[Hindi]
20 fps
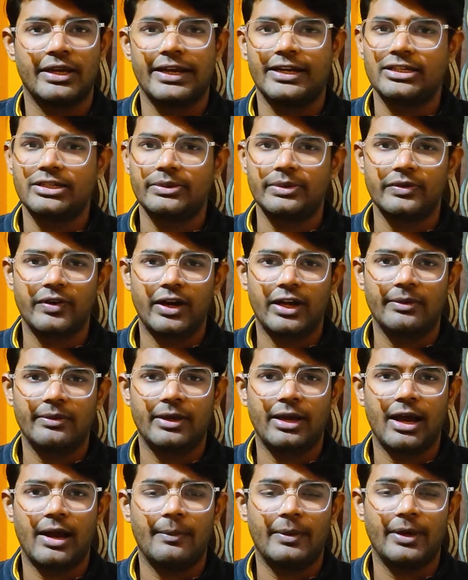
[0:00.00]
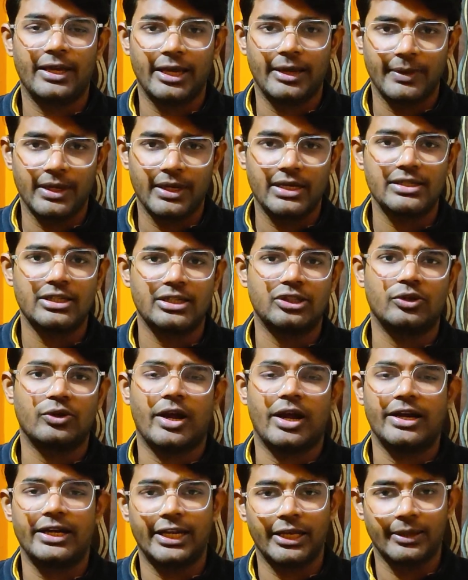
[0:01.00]
एट जीबी वाले में आप गेमिंग कर सकते हो
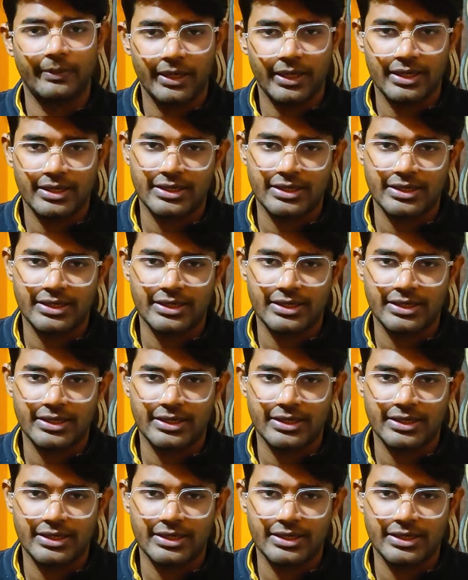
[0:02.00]
एडिटिंग भी कर